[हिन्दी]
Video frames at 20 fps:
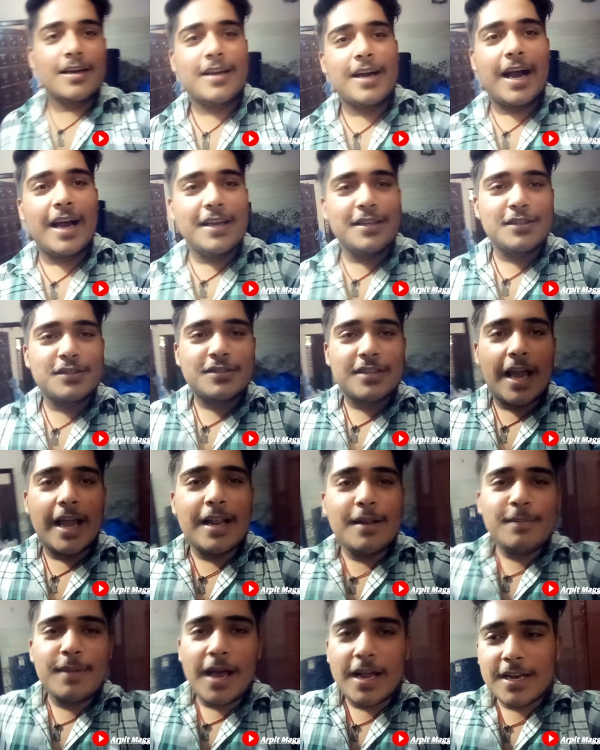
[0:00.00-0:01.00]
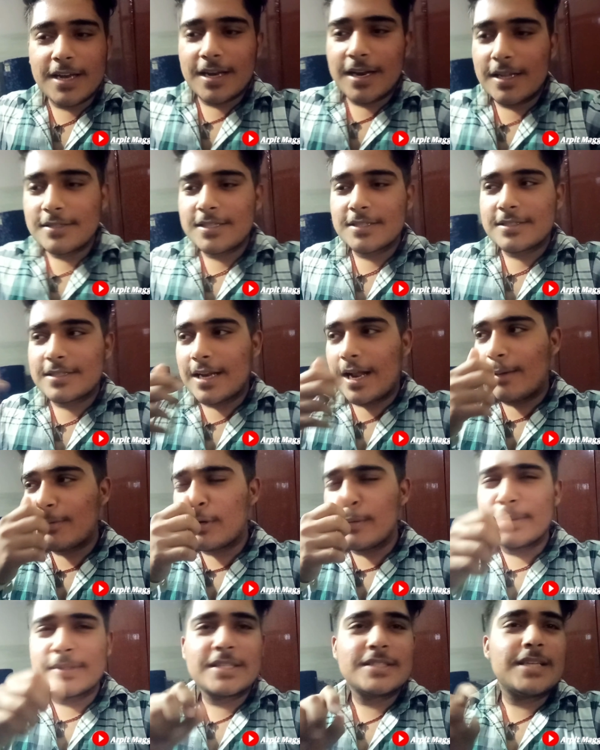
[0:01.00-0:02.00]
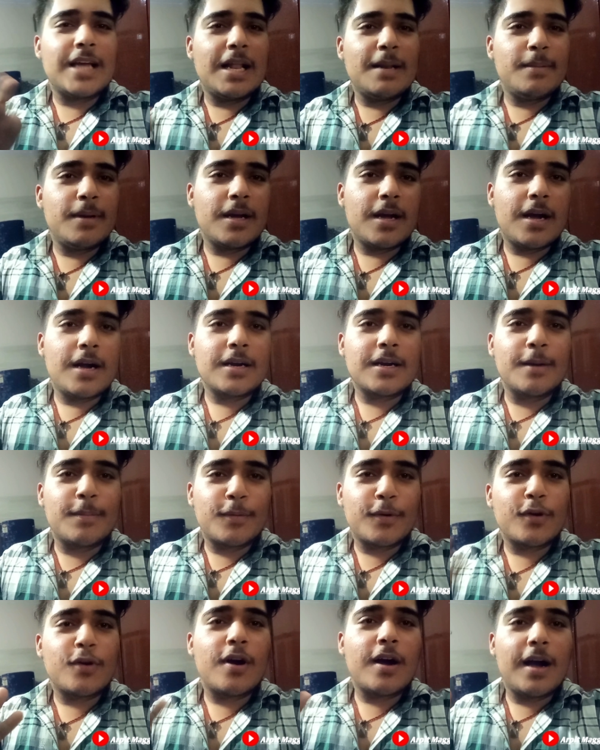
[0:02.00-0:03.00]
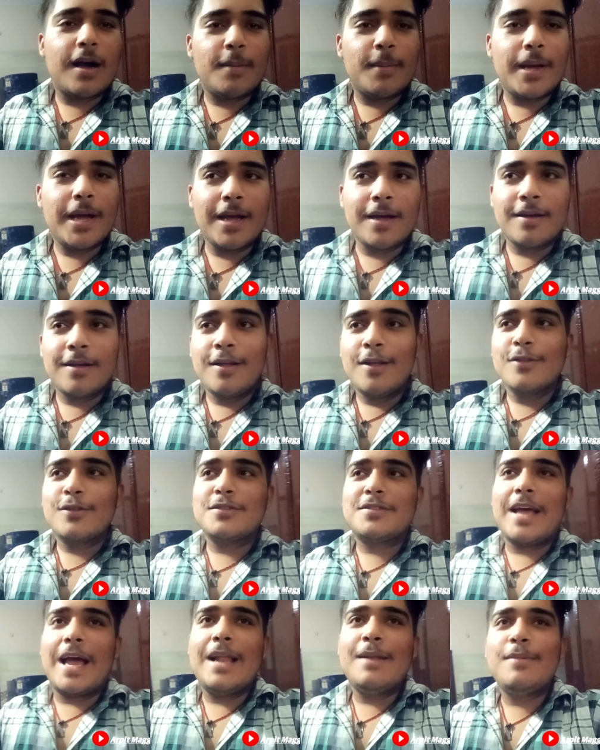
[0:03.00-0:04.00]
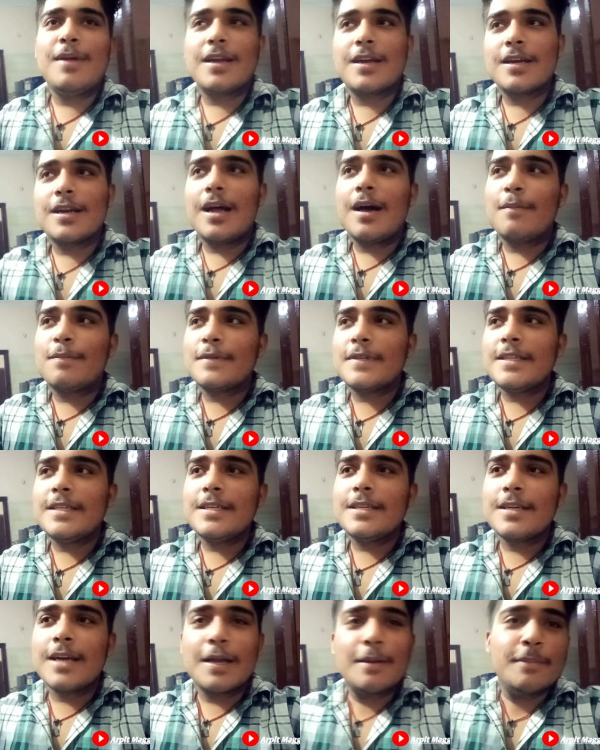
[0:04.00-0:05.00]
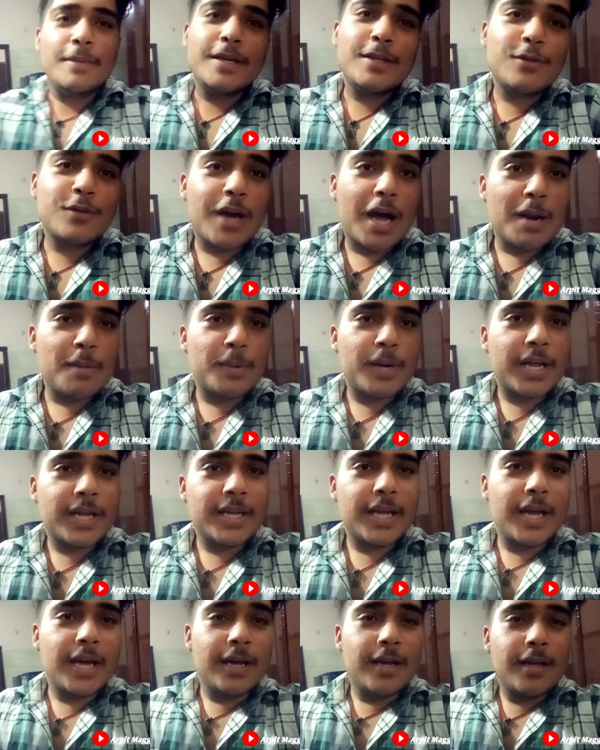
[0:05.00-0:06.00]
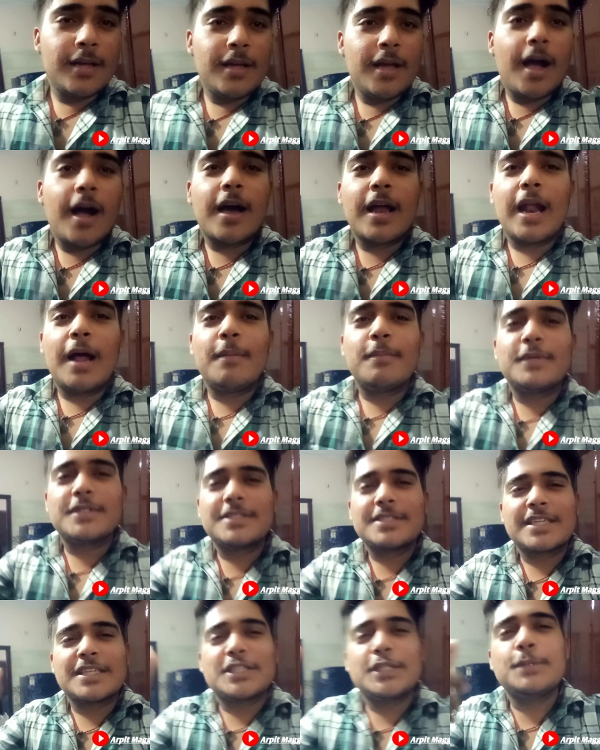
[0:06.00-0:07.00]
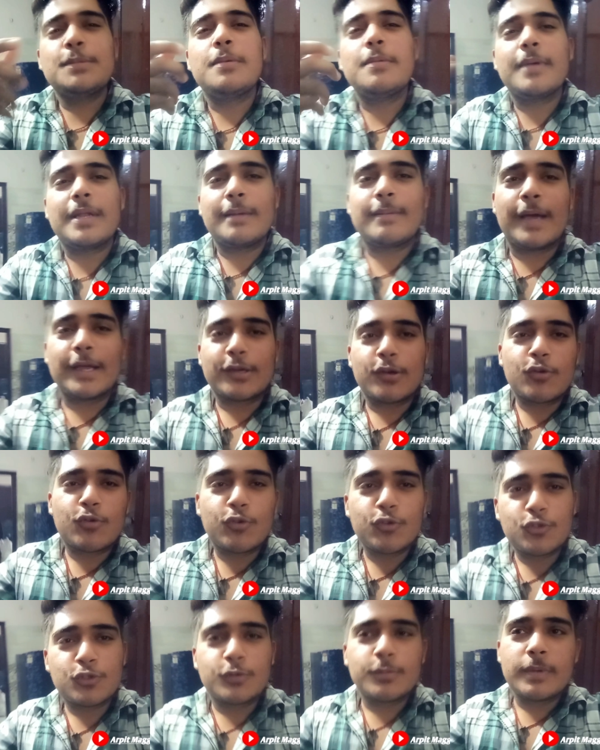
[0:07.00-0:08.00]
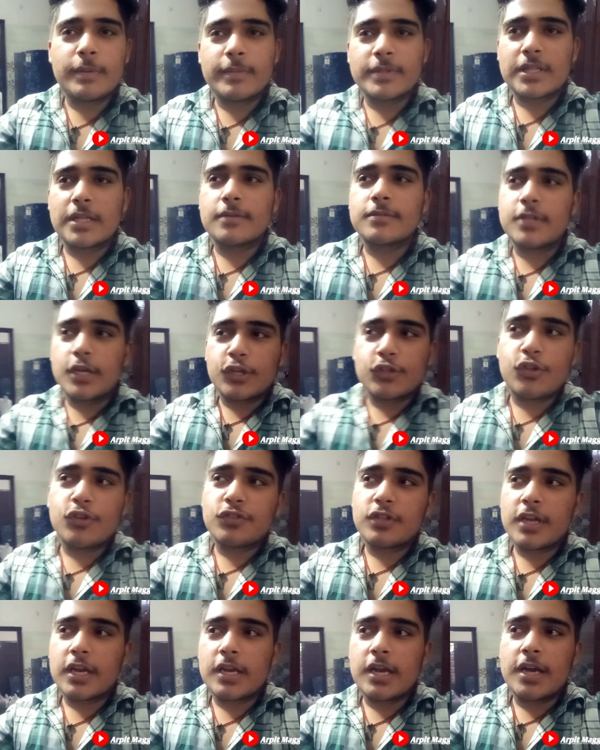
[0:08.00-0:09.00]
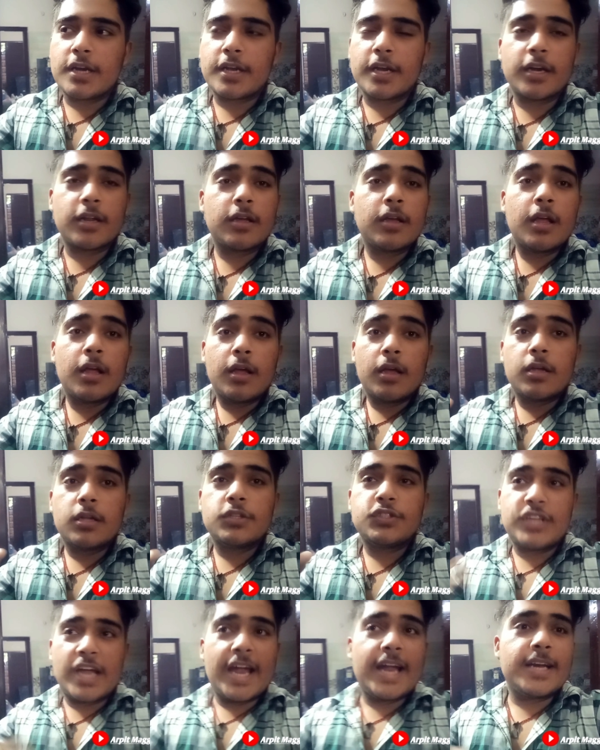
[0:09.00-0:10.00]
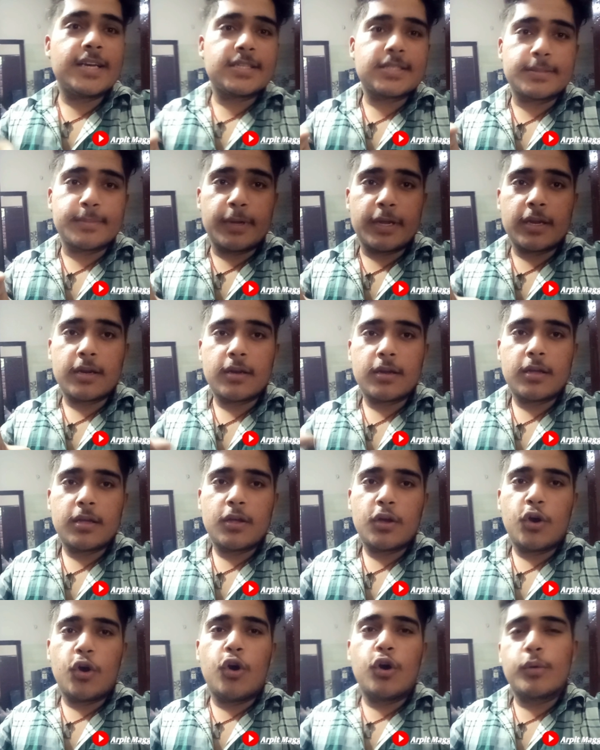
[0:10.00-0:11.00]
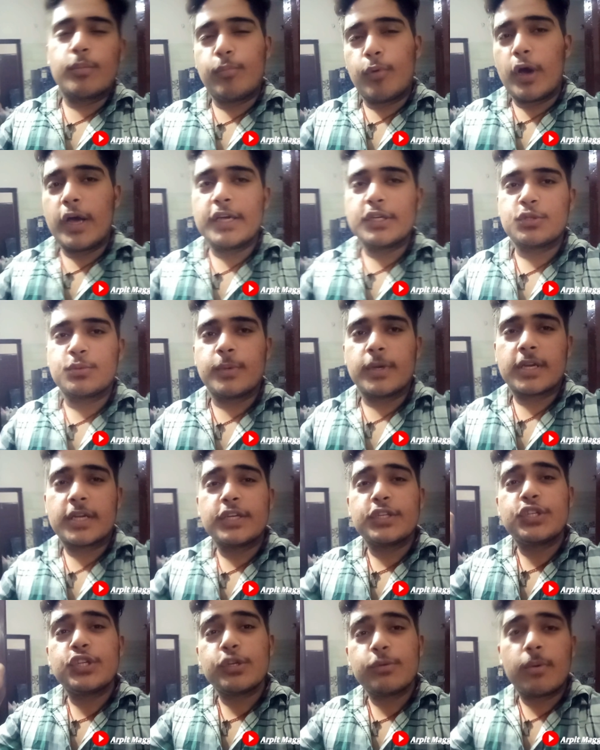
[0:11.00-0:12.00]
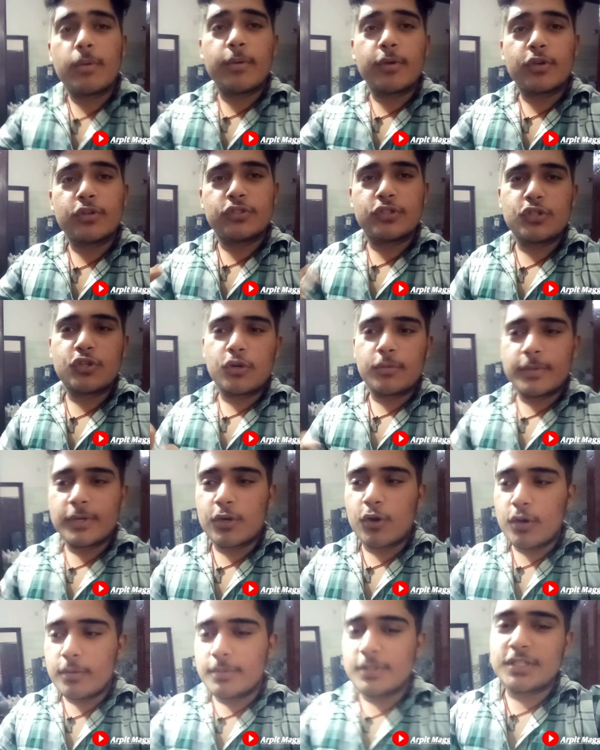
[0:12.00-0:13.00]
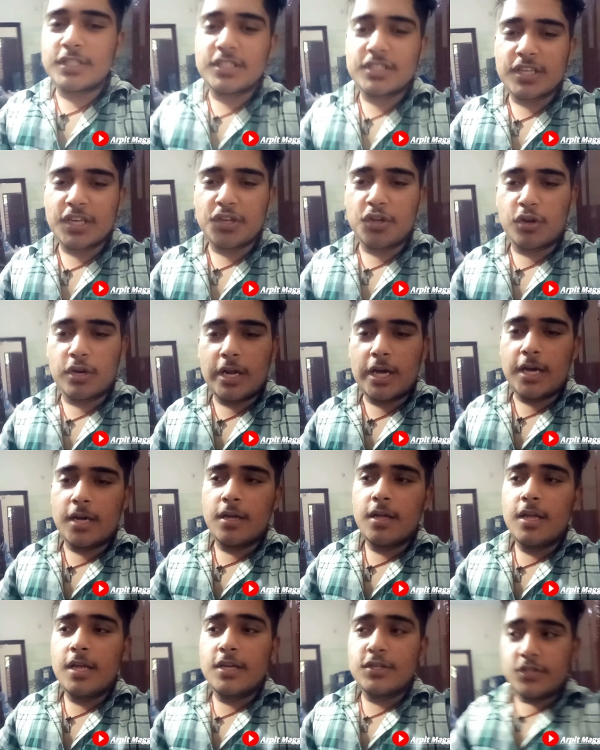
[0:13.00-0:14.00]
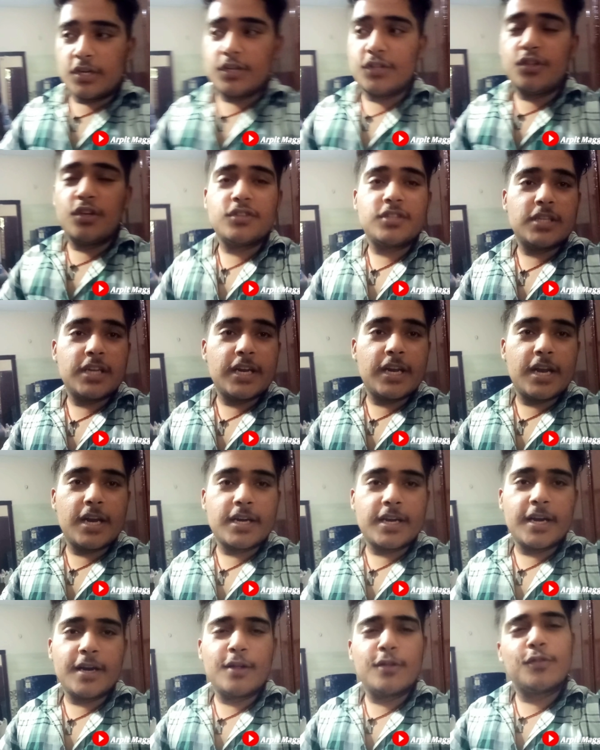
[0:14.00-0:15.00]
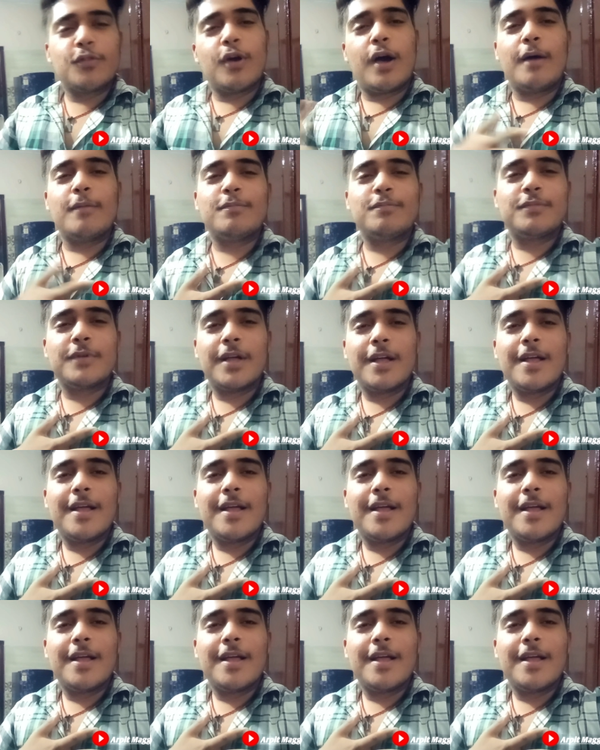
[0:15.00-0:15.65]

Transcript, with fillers: गाइस साहिल बिहार ने ना जिस तरह आपको पता है साहिल बिहार का कपड़ों का काम है तो साहिल भैया ने ना अपनी घर में ही दुकान बनाई है अगर आप में से किसी भी मेरे भाई को कुछ भी मतलब सर्दियों से रिलेटेड जेंट्स में और बॉयज़ में किसी में भी किसी को भी कोई भी चीज़ चाहिए हो ना सर्दियों से रिलेटेड तो आप